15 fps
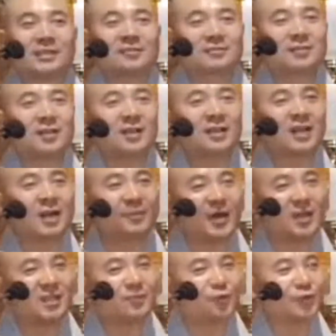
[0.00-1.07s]
제석찰나게
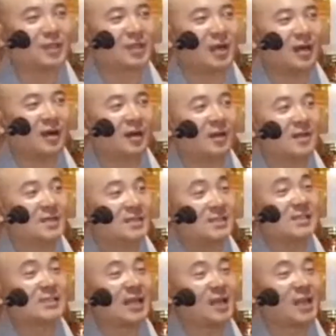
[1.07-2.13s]
가만히 보니까
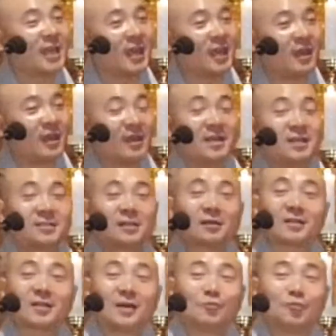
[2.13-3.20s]
지상에
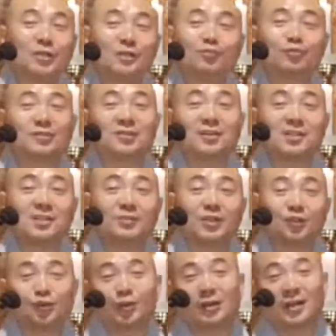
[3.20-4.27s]
석가모니
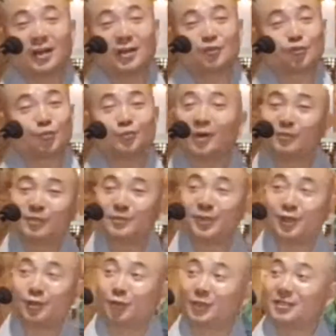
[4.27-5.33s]
부처님이 출연해가지고 법을
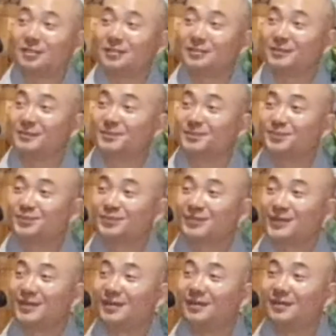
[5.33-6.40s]
펴고 있거든.
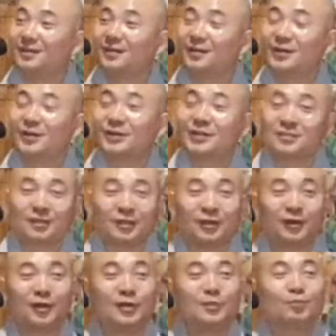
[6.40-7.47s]
예.
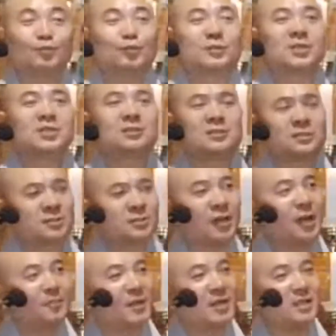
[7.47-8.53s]
그래서 부처님, 그 저
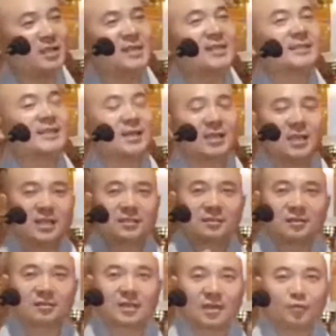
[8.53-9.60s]
양반이 일체,
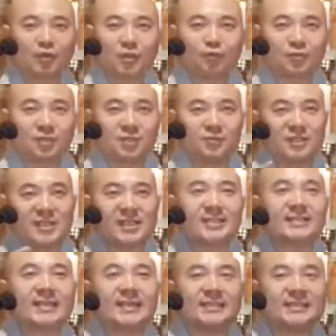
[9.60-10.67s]
석가모니 부처님은
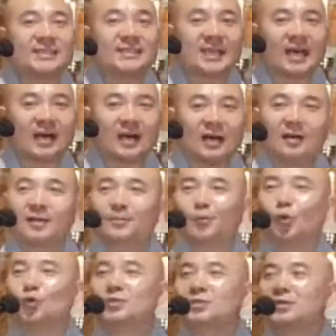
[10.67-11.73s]
일체 지자,
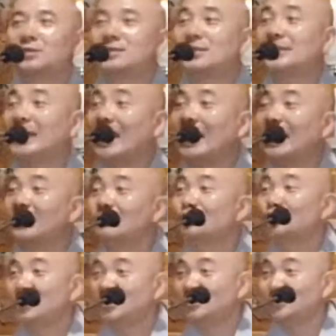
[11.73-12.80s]
모든 것을 다 아는
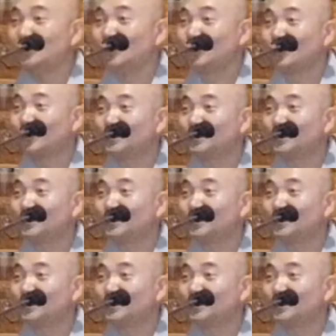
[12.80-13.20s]
분이거든요.